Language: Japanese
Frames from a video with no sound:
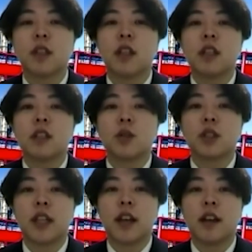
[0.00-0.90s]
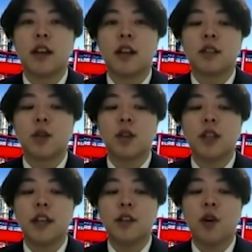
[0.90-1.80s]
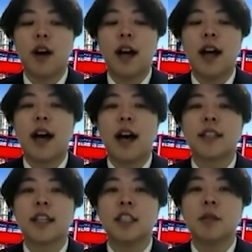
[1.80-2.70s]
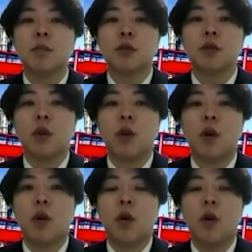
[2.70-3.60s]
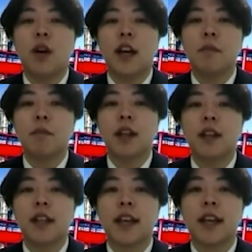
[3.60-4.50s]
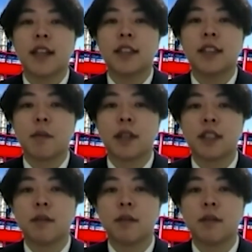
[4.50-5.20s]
そして、その内容は朝日新聞のオンライン版で掲載されました。